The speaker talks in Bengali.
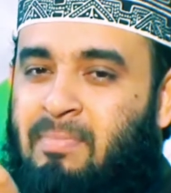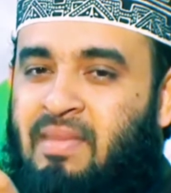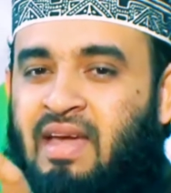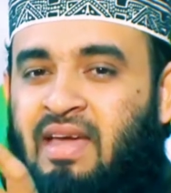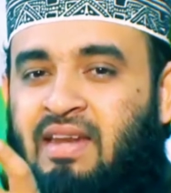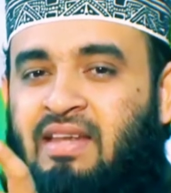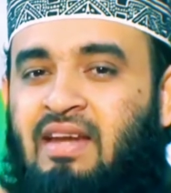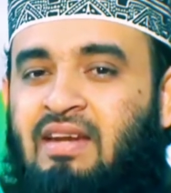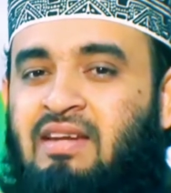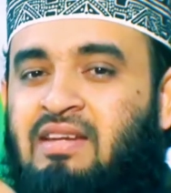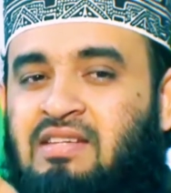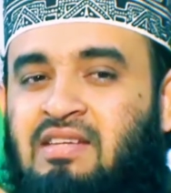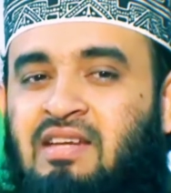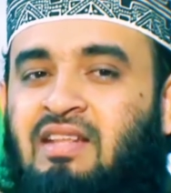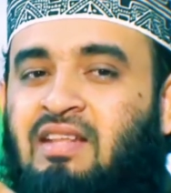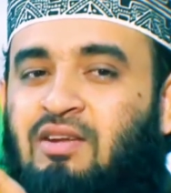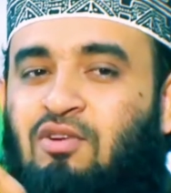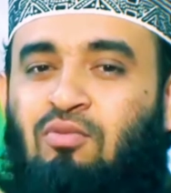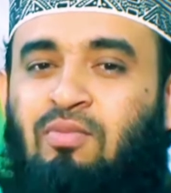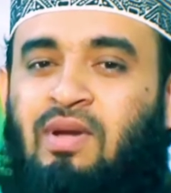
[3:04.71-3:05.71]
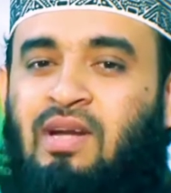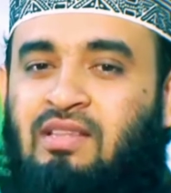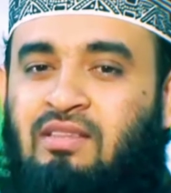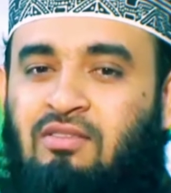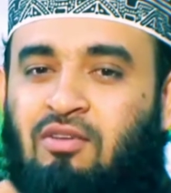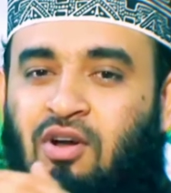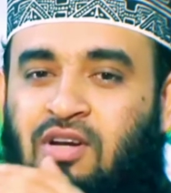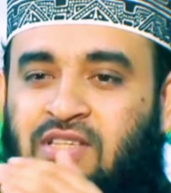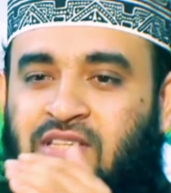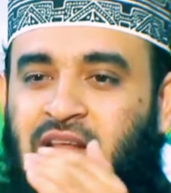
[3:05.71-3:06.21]
এয়ার কন্ডিশনের রুমের
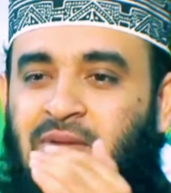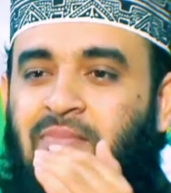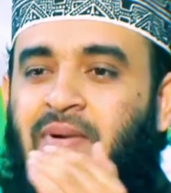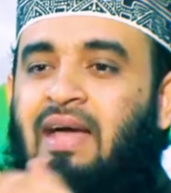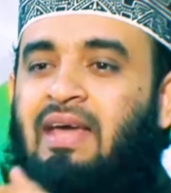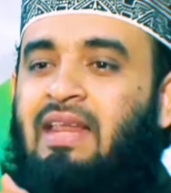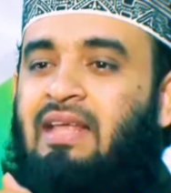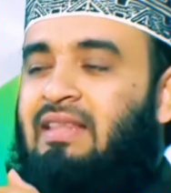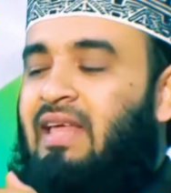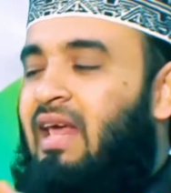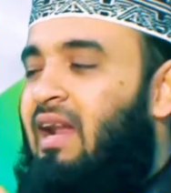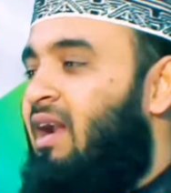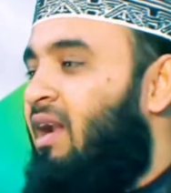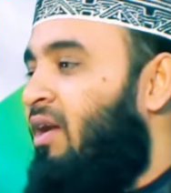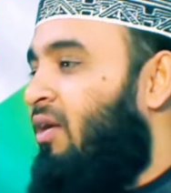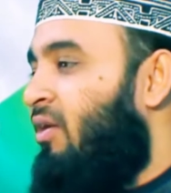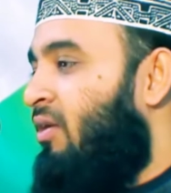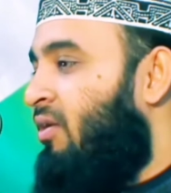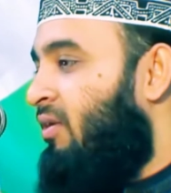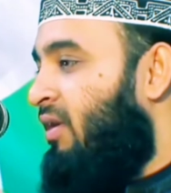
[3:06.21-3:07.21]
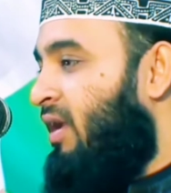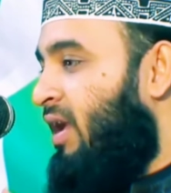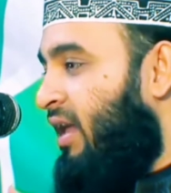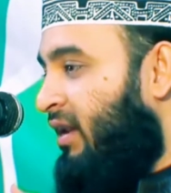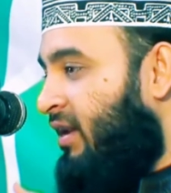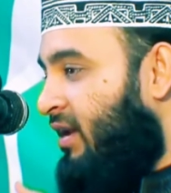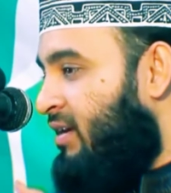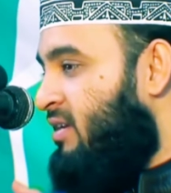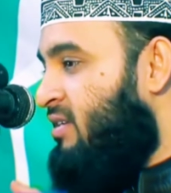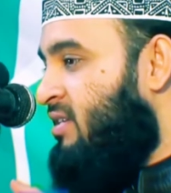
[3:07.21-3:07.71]
দরজার বাইরে দাঁড়ালেও
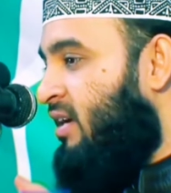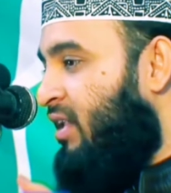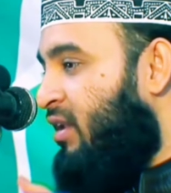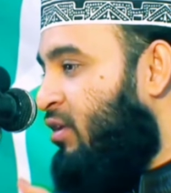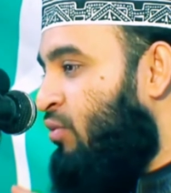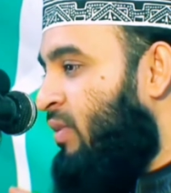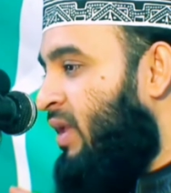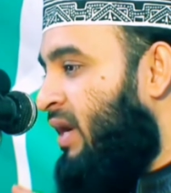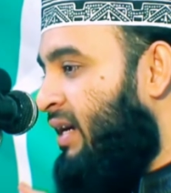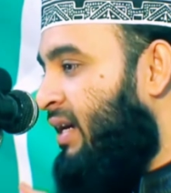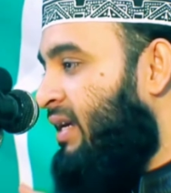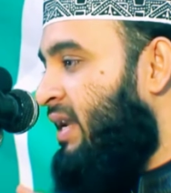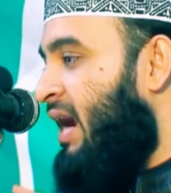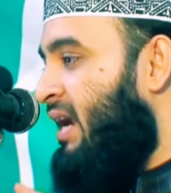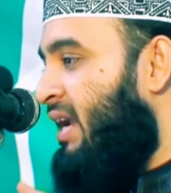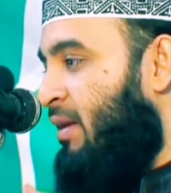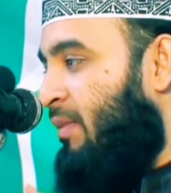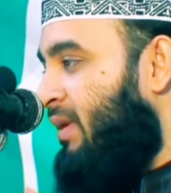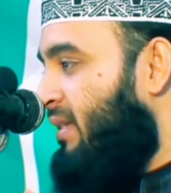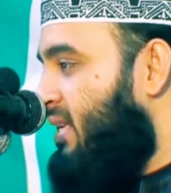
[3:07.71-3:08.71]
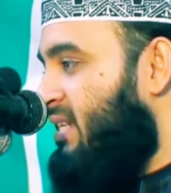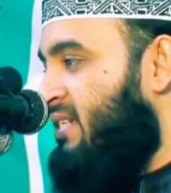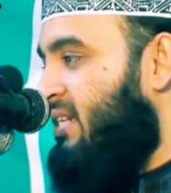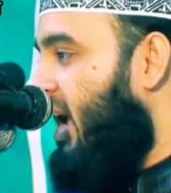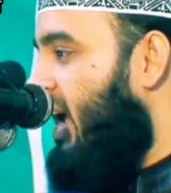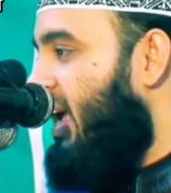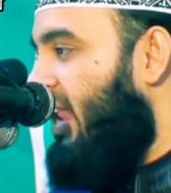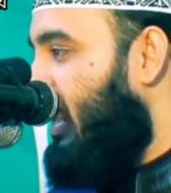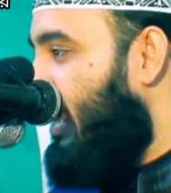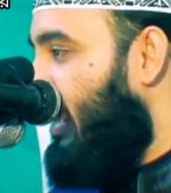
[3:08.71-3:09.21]
এয়ার কন্ডিশনের রুমের একটা ঠান্ডা বাতাস গায়ে